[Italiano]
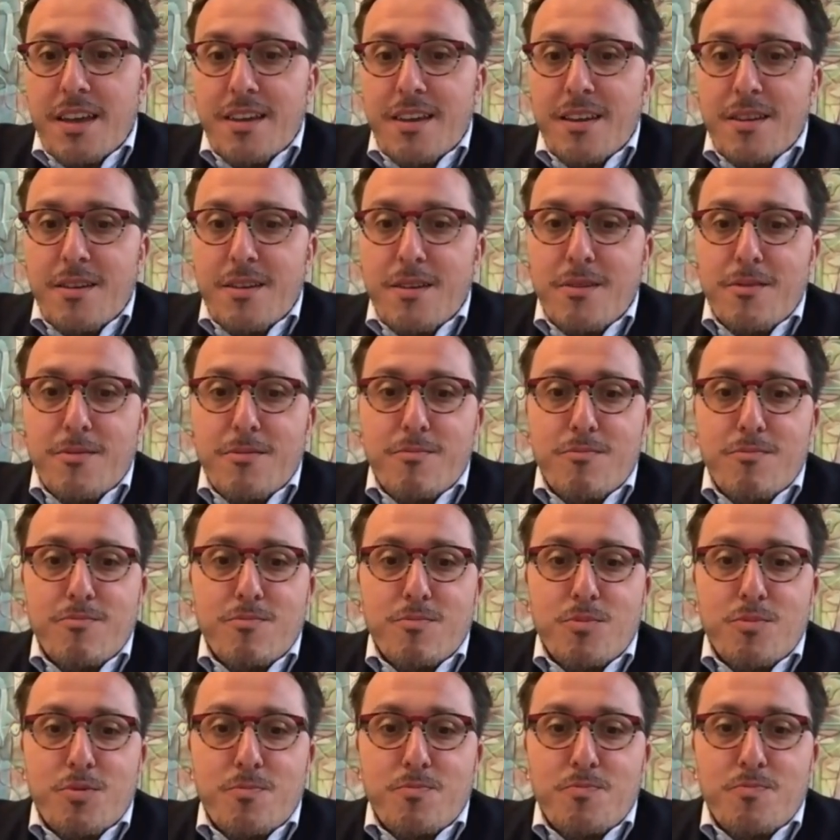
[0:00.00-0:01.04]
eh,
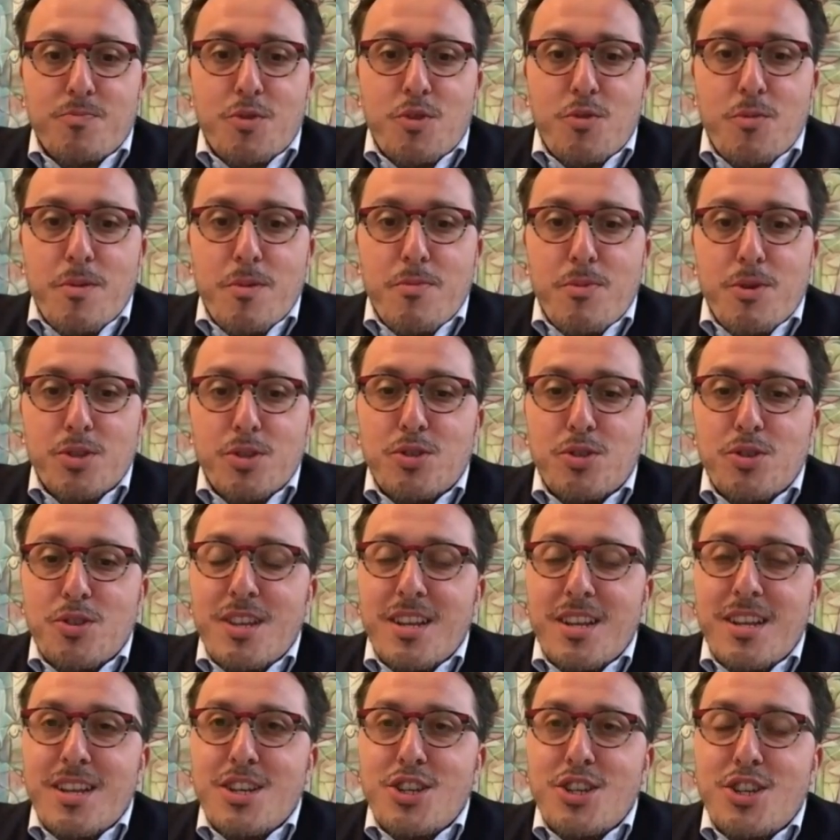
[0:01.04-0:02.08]
come posso
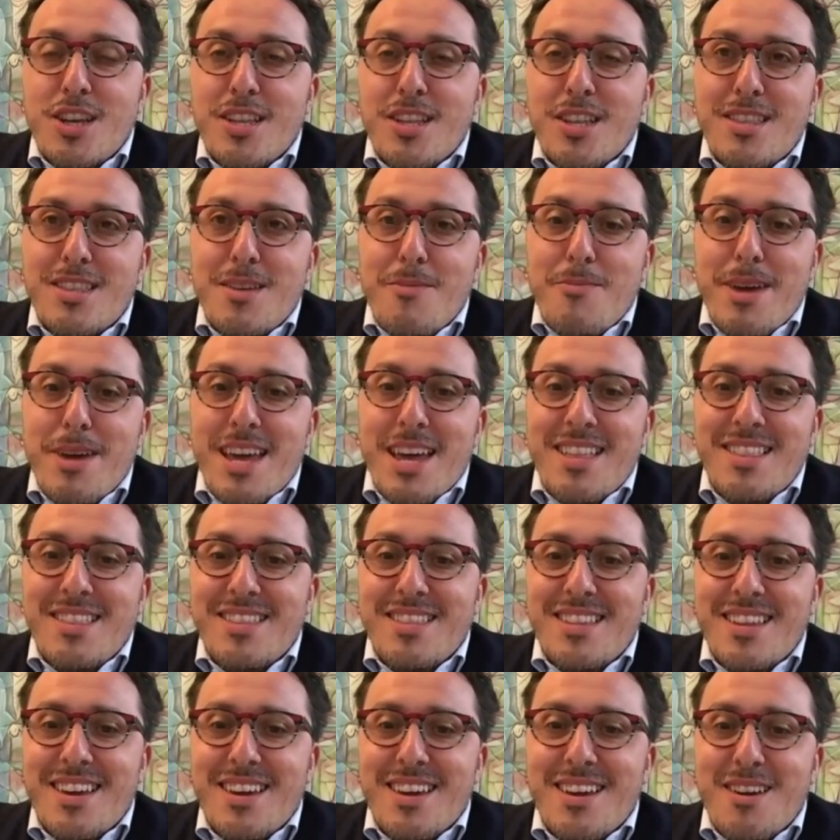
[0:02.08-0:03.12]
dire,
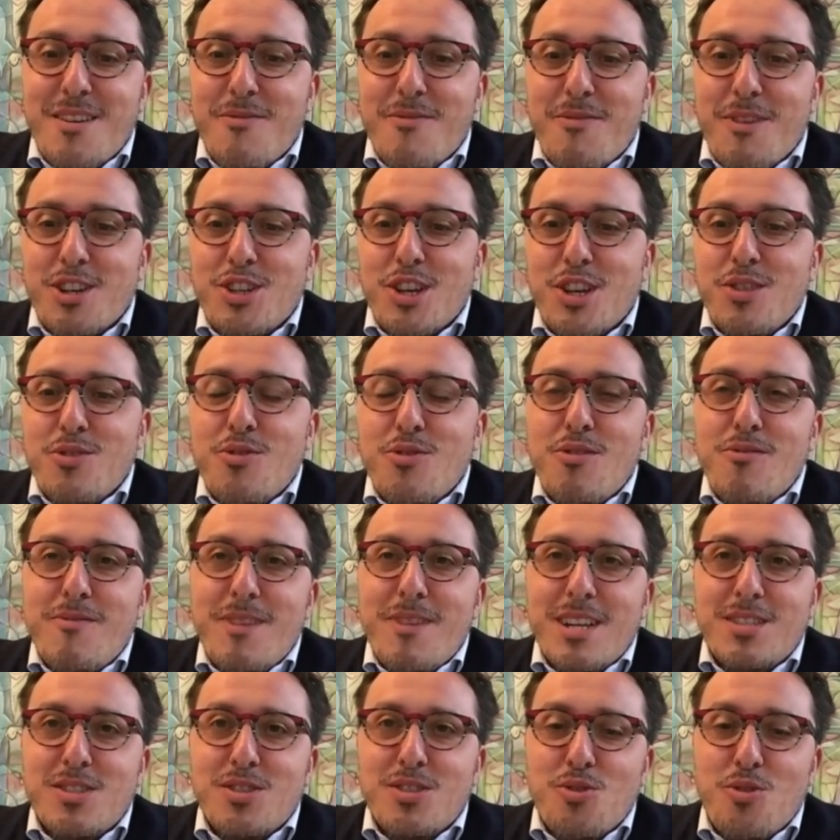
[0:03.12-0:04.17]
recentemente facendo il
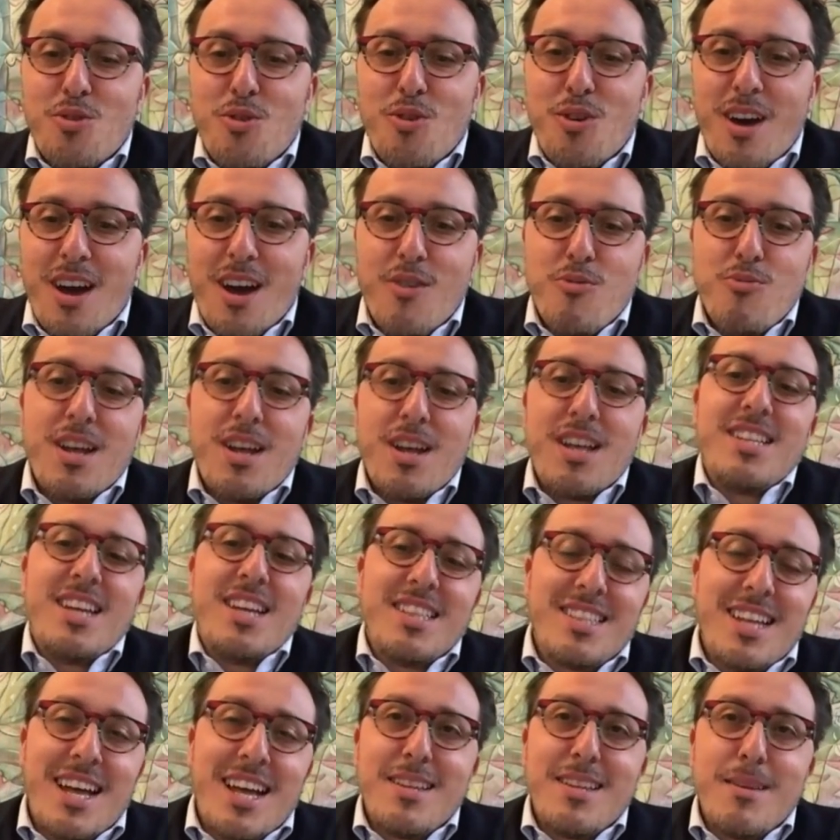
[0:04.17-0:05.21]
verso a una
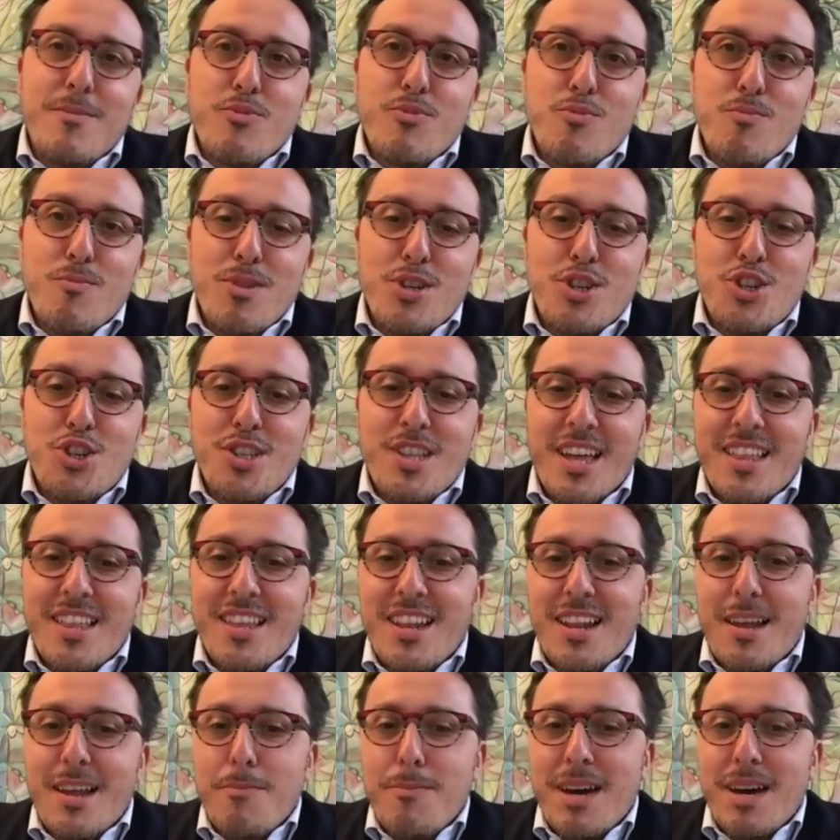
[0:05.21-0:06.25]
datata pubblicità
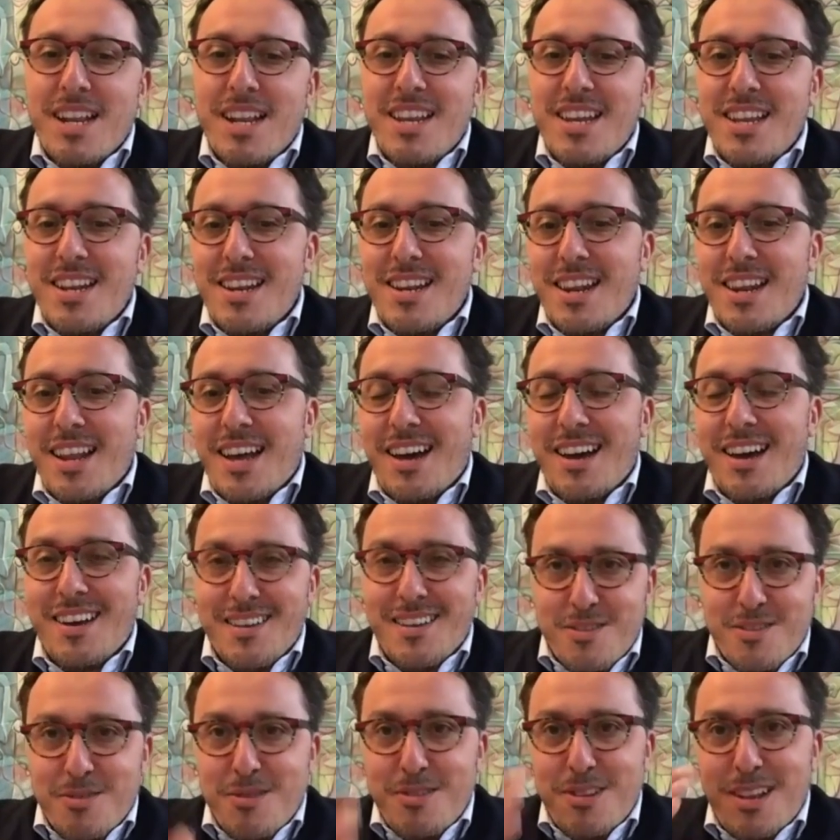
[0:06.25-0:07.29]
della
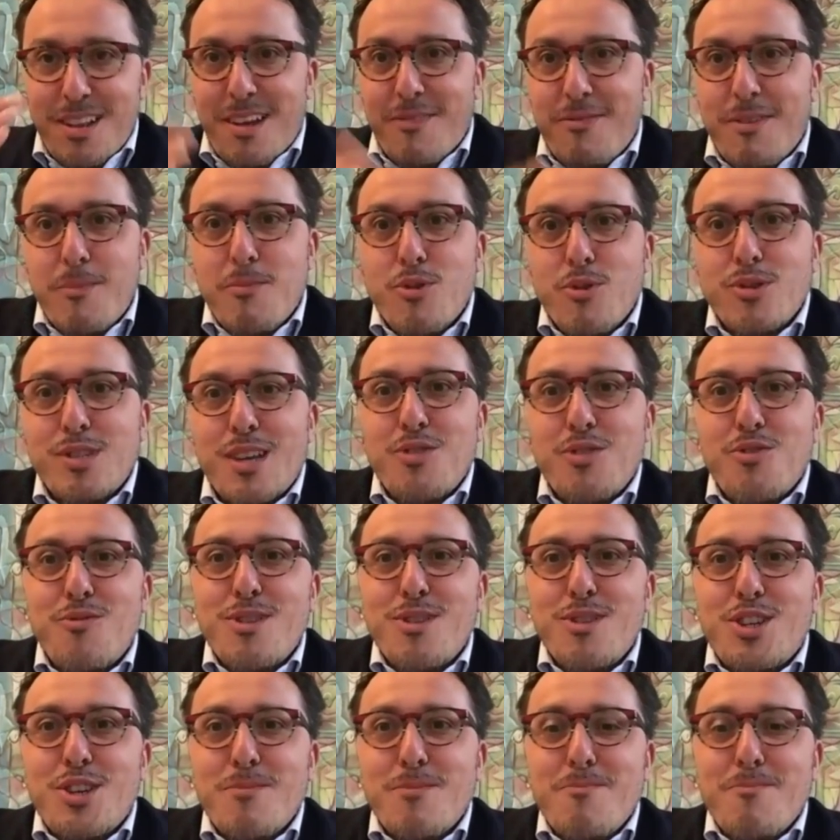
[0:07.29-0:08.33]
Barilla, la famosa
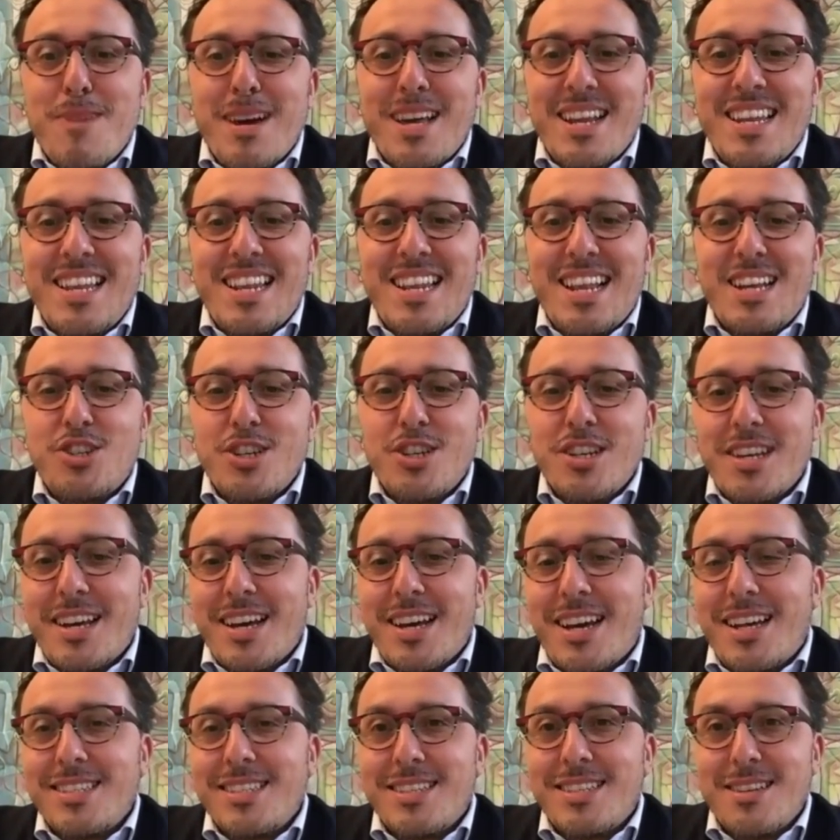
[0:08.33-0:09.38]
dove c'è Barilla c'è
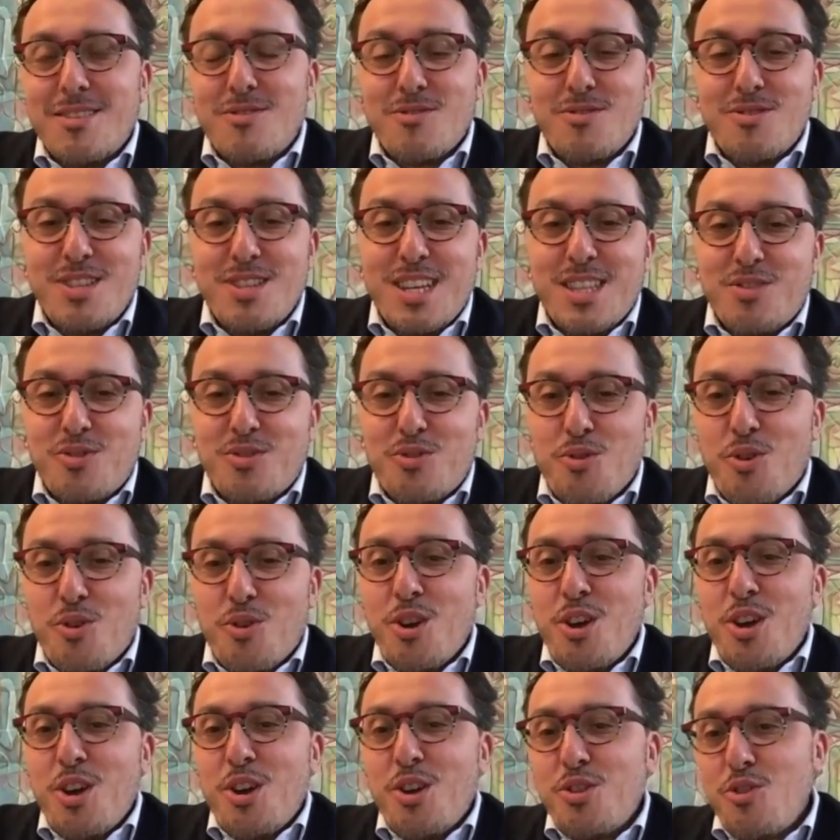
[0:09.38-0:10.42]
casa, gli ho
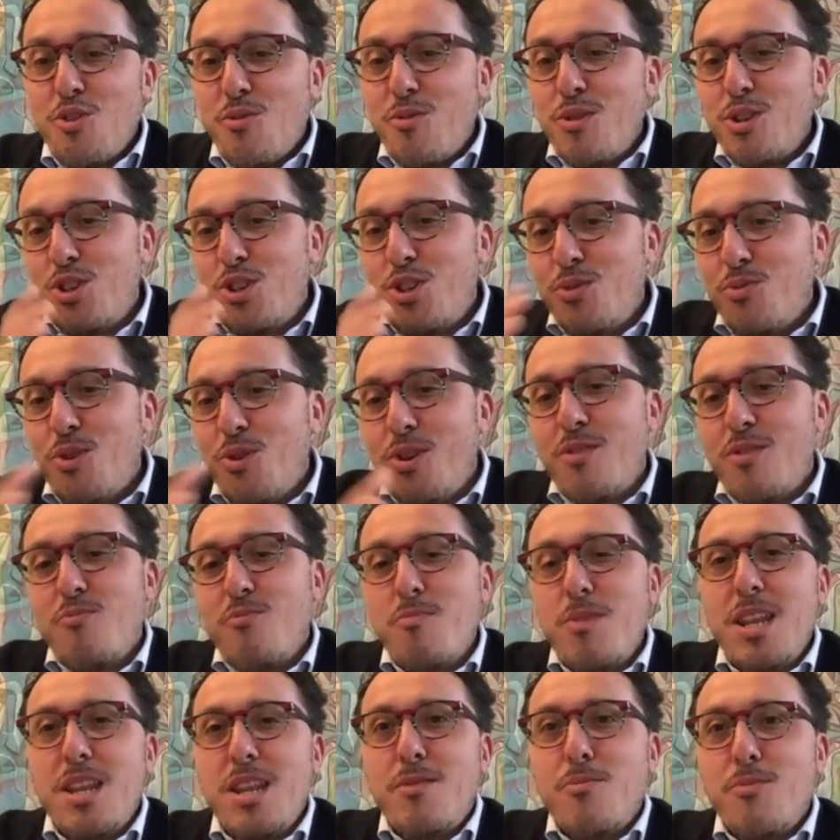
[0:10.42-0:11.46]
detto dove ci vuole un
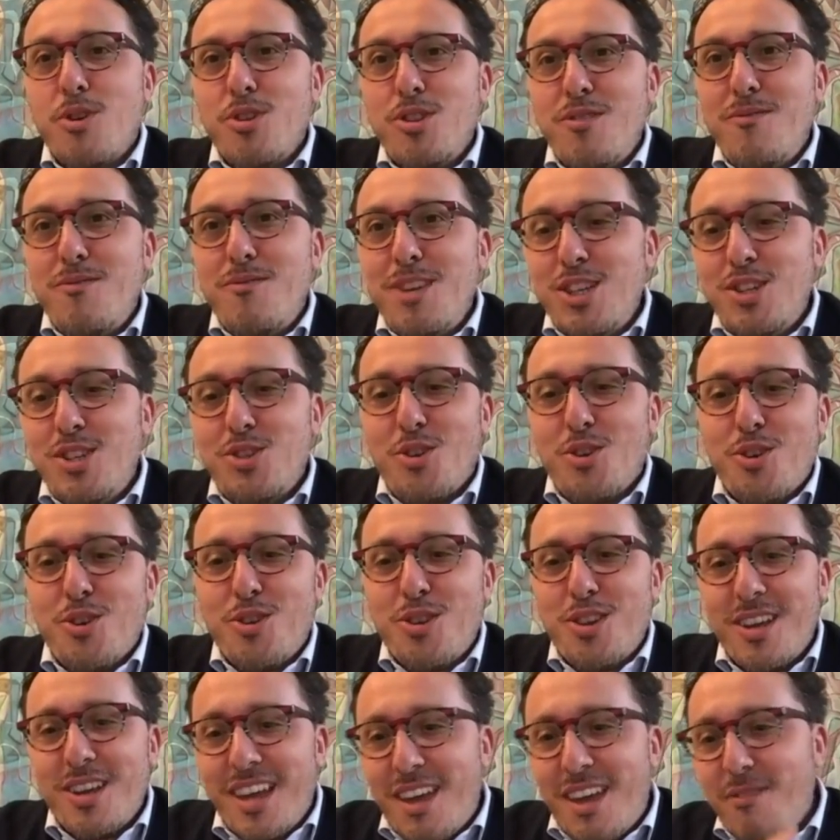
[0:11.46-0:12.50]
minimo di
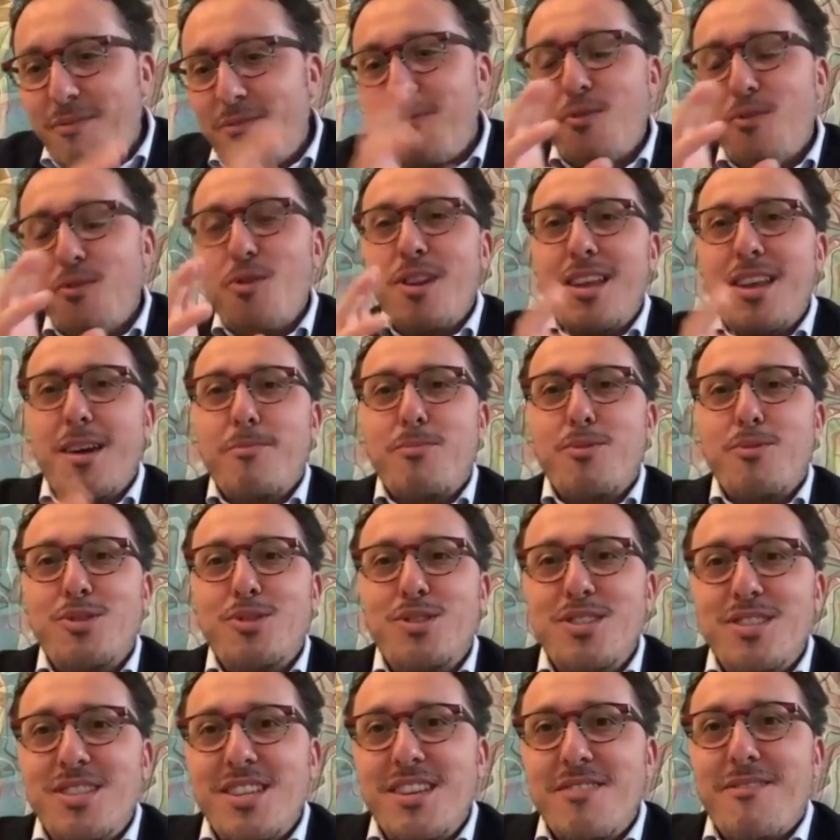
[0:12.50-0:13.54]
vision e follia
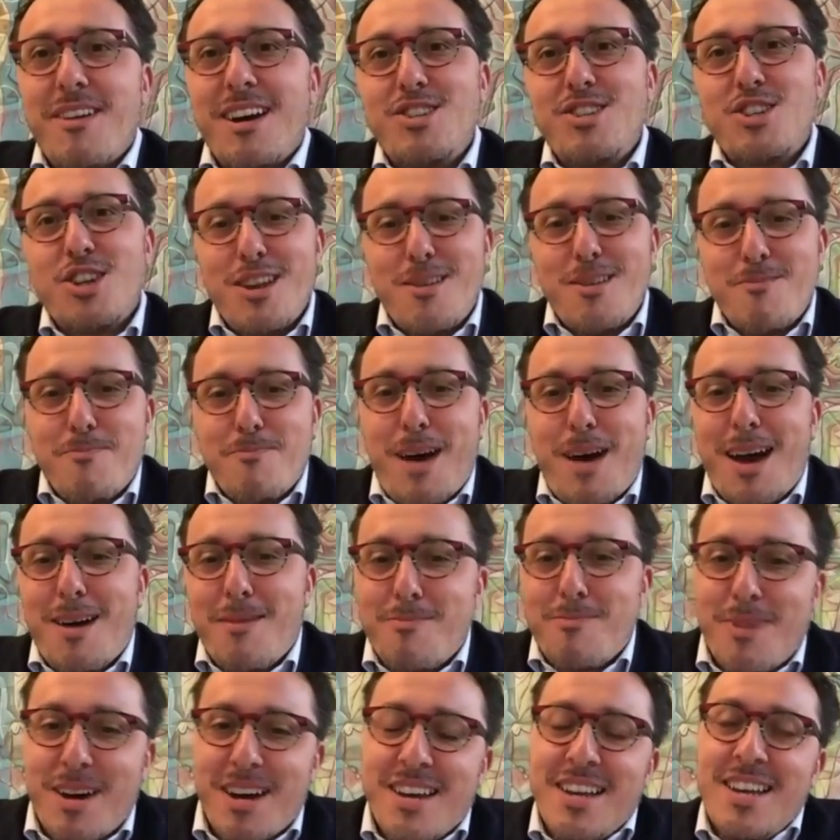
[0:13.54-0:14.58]
positiva c'è il
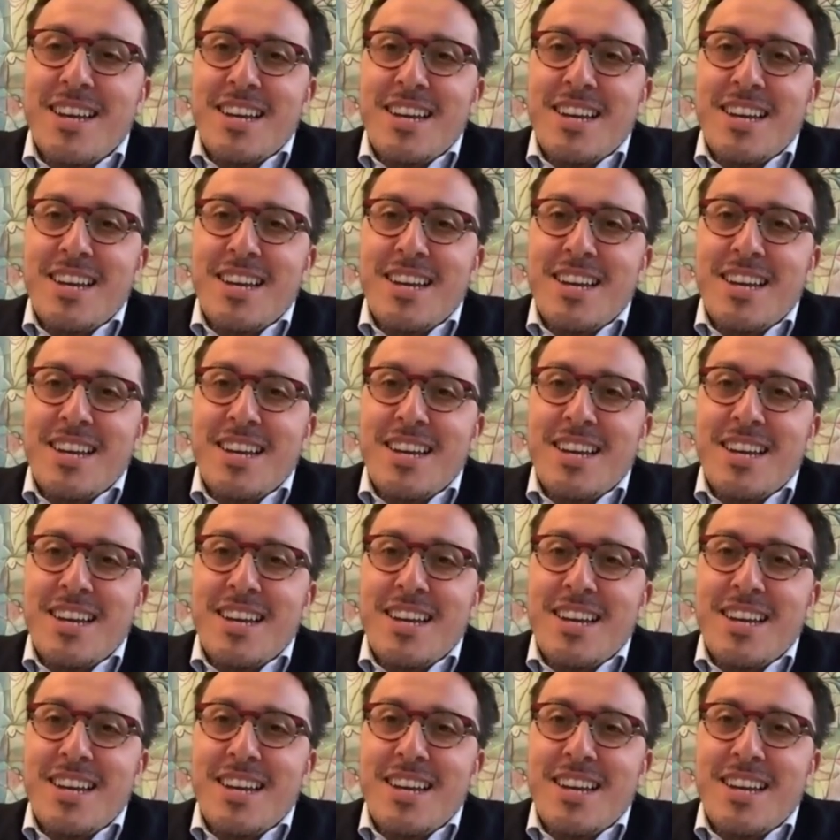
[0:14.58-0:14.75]
Papa